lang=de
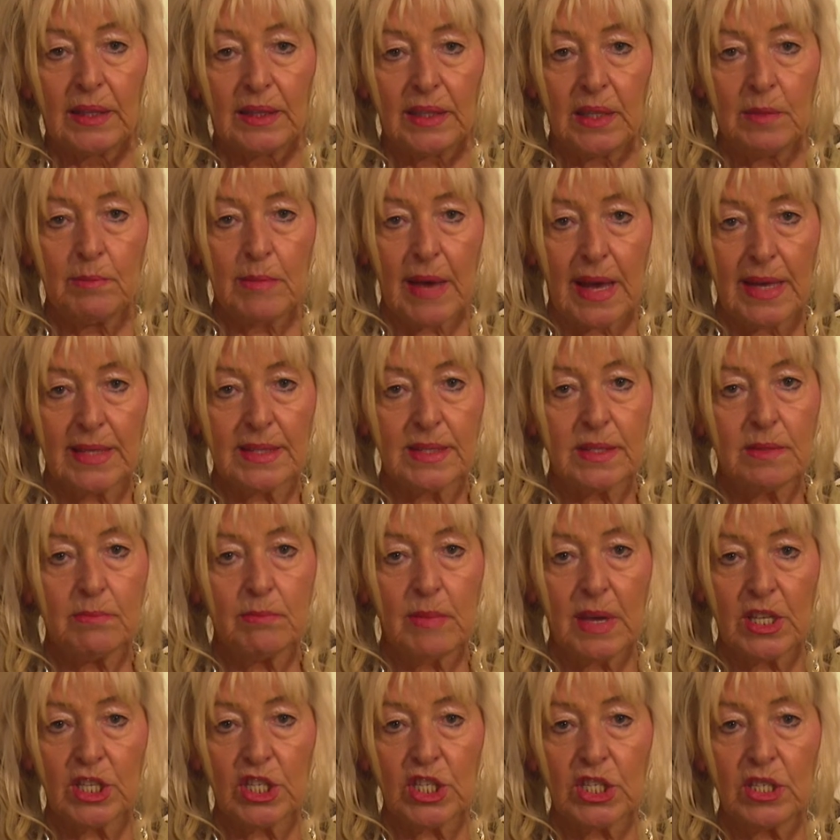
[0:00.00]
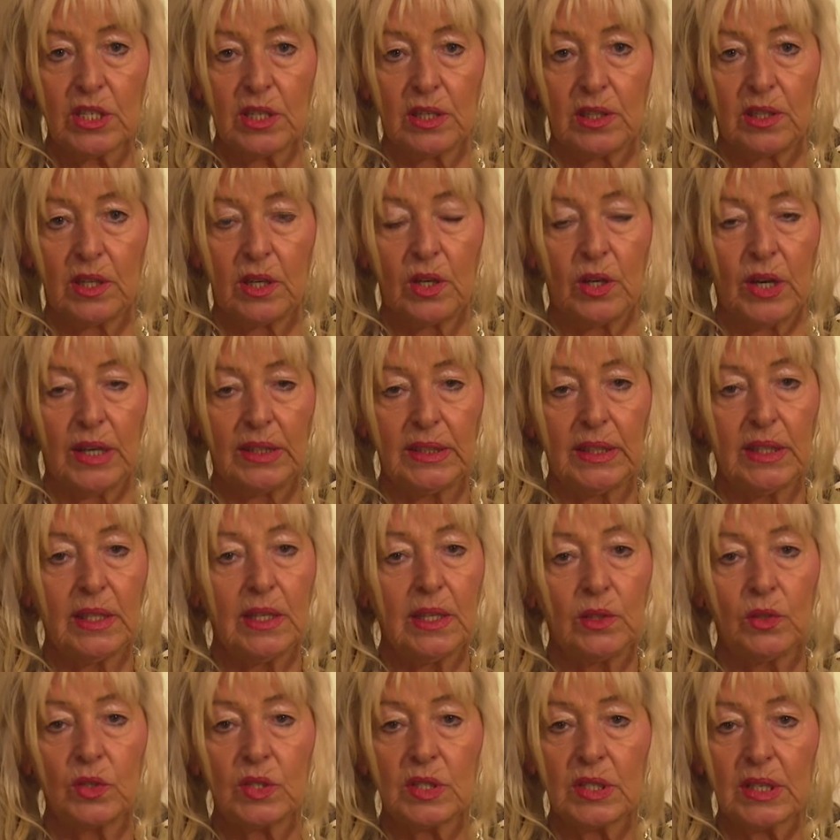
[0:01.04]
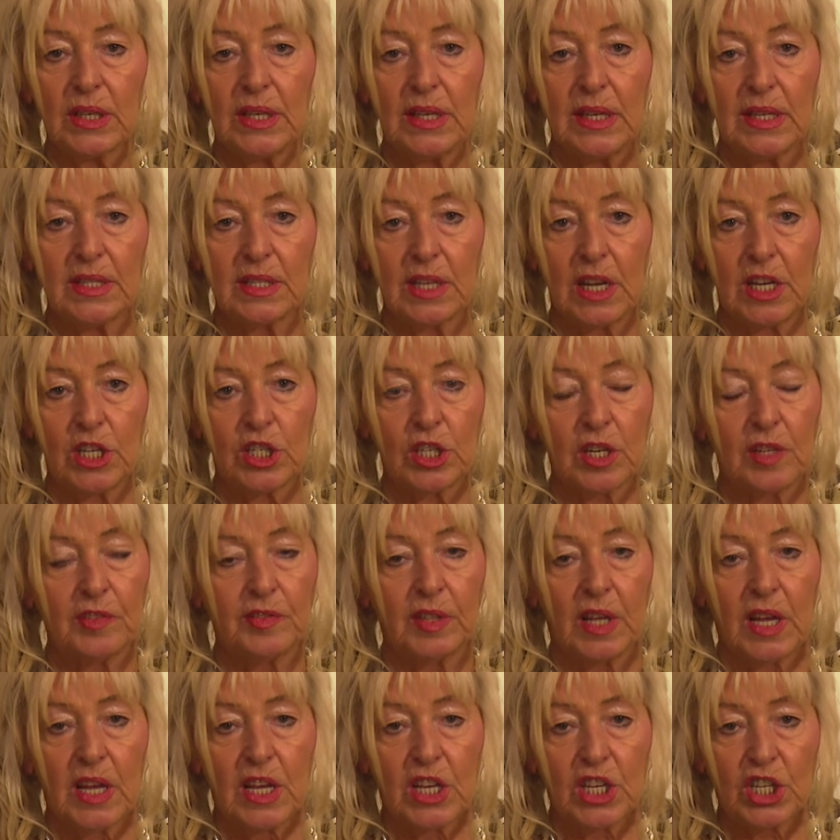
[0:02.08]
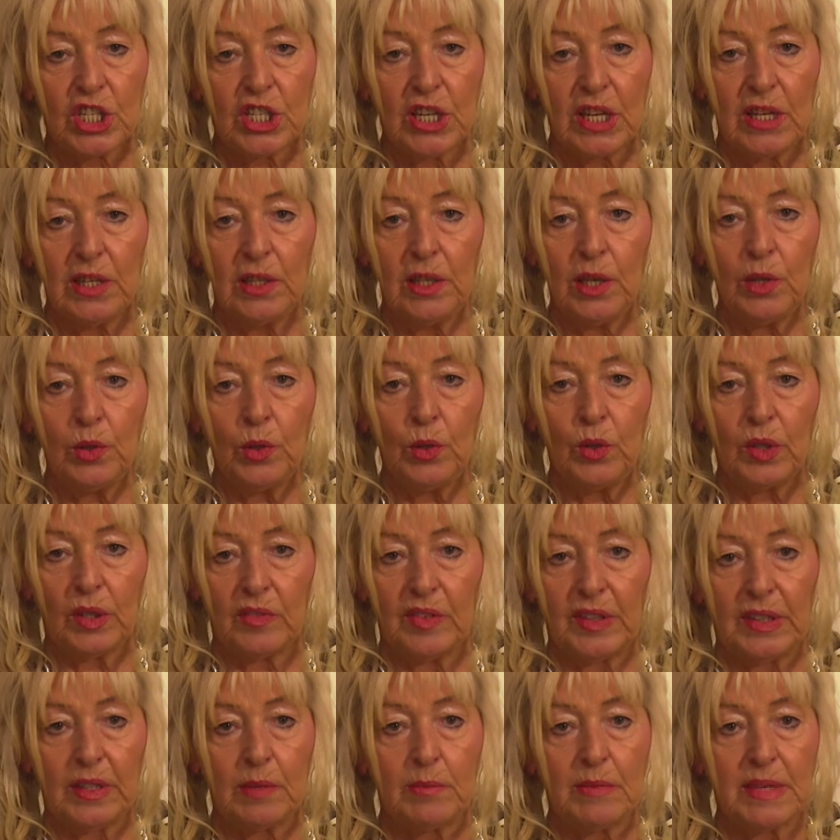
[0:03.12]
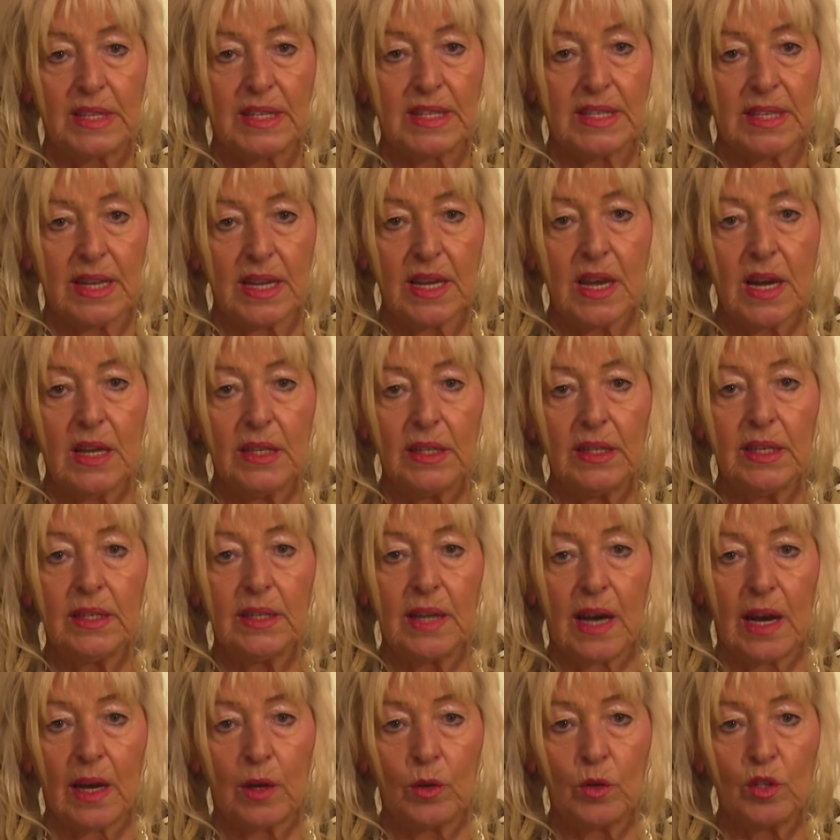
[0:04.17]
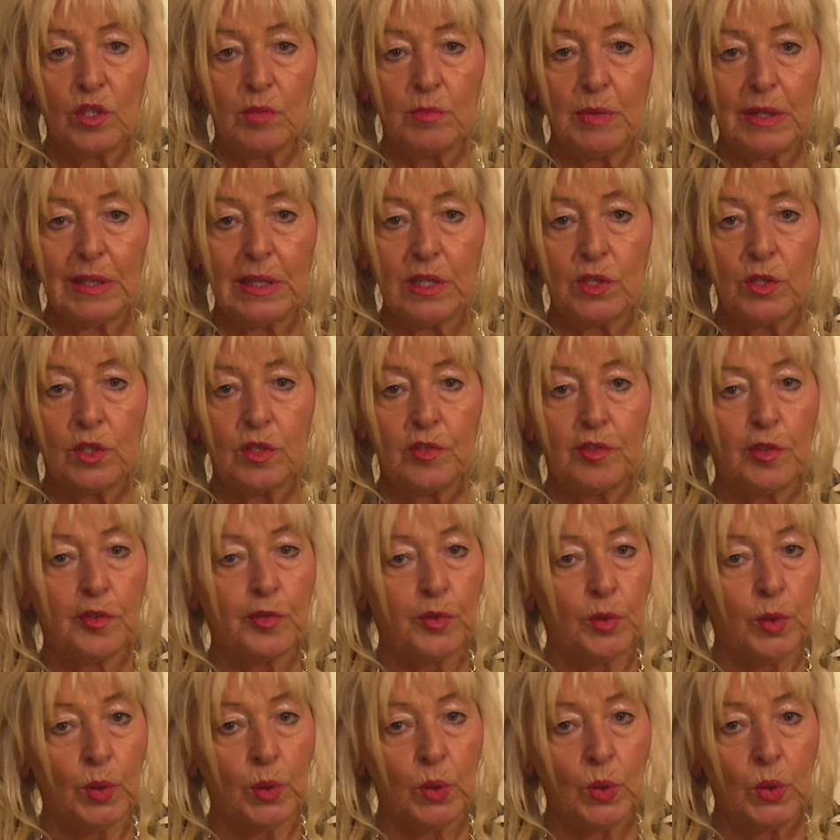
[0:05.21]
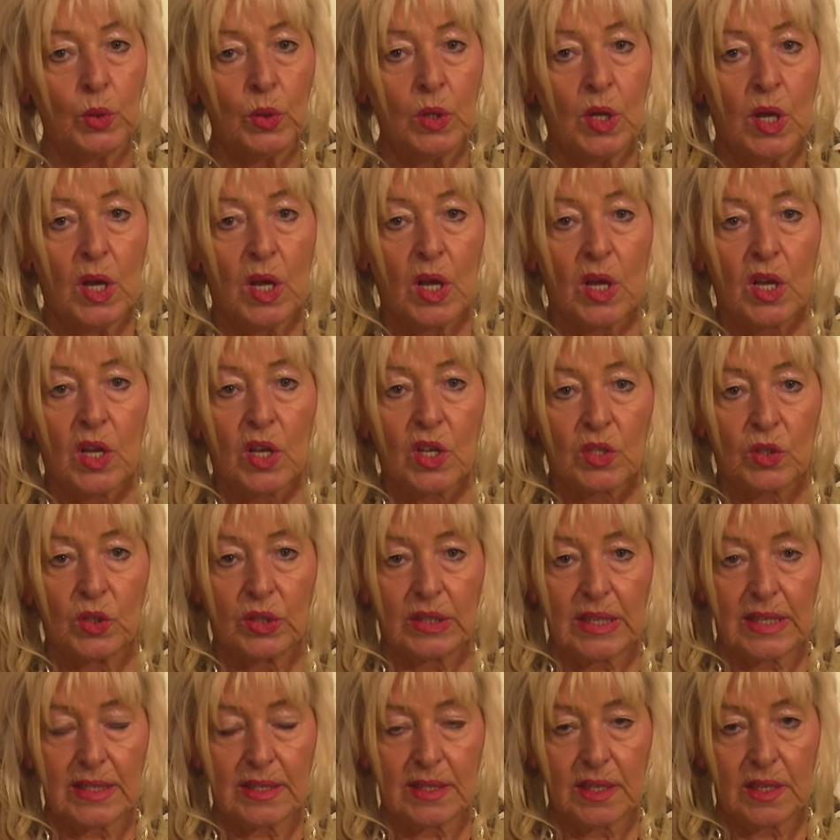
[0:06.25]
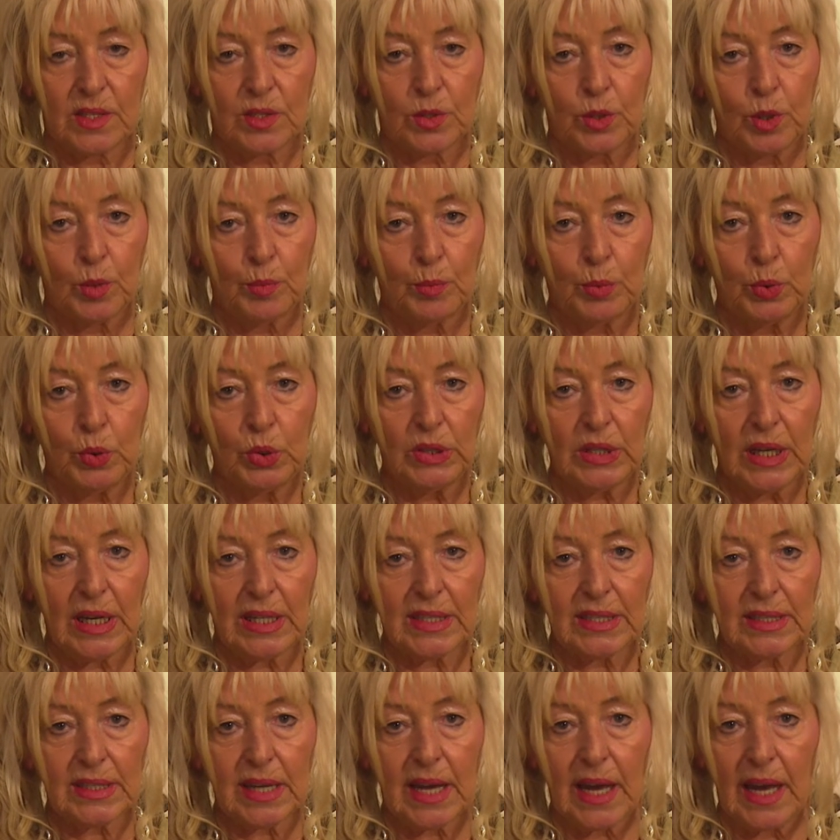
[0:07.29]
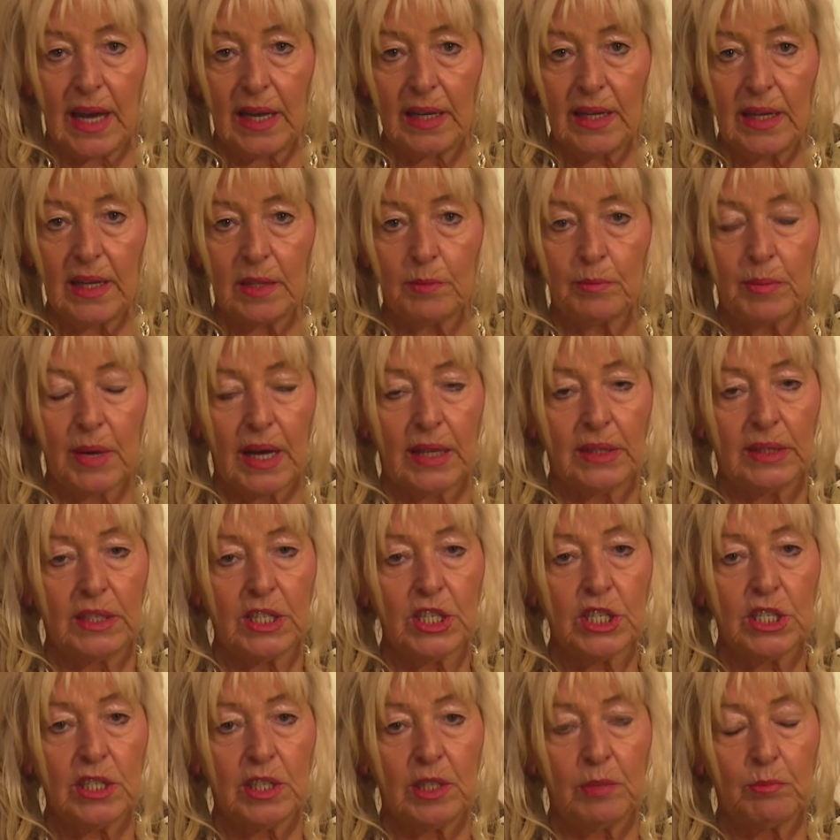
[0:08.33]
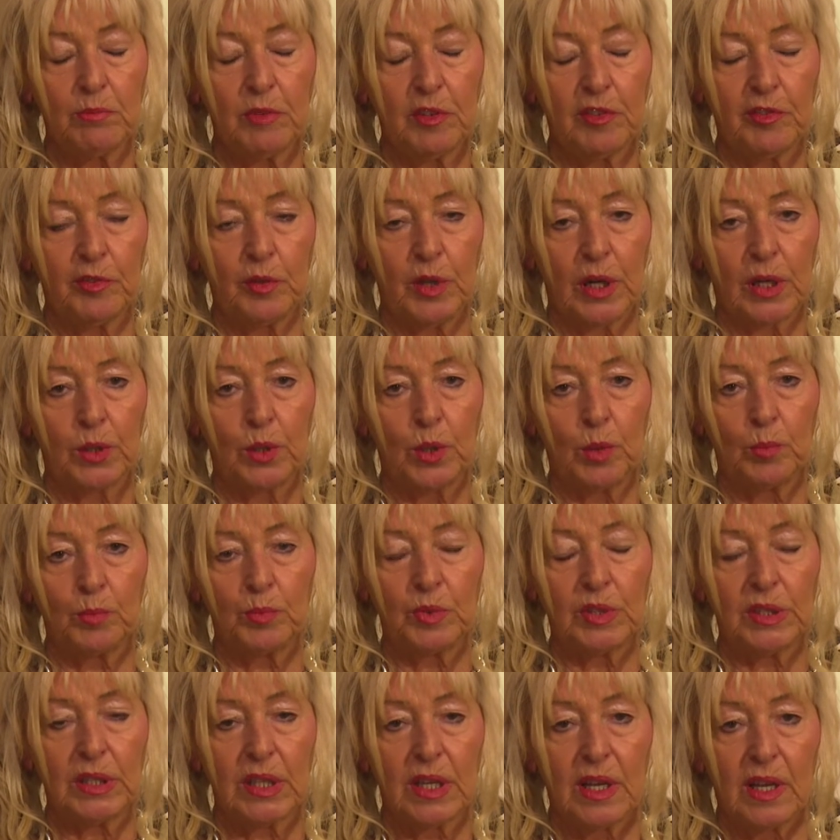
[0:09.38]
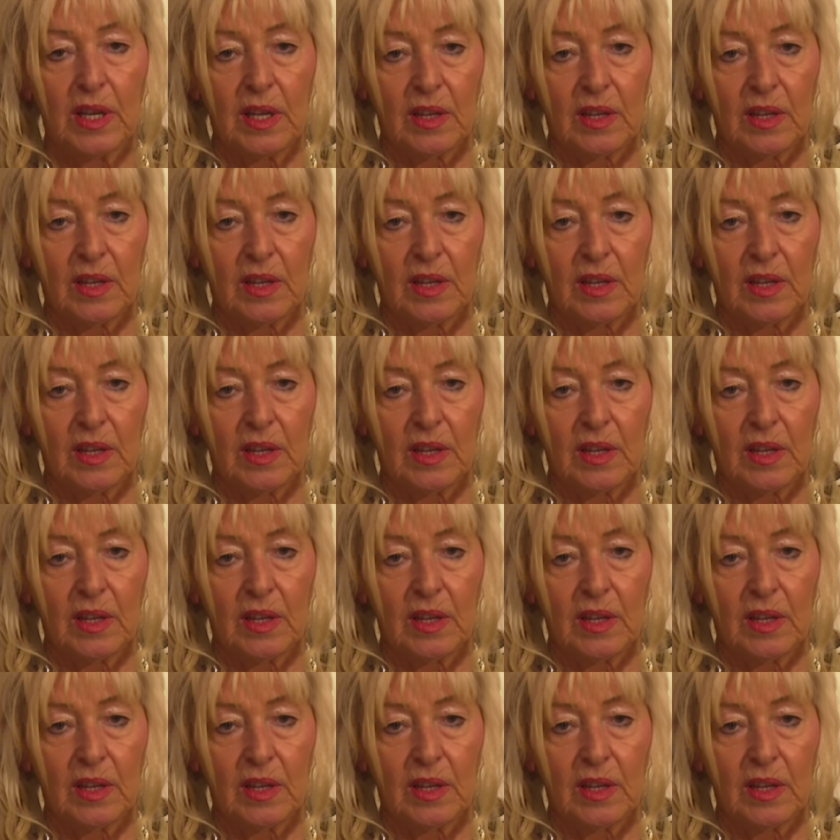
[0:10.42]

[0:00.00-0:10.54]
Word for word: Den meisten Menschen in der heutigen Industriegesellschaft stehen genügend Vitamin C-haltige Nahrungsmittel zur Verfügung, sodass der Skorbut als Krankheit praktisch nicht mehr vorkommt.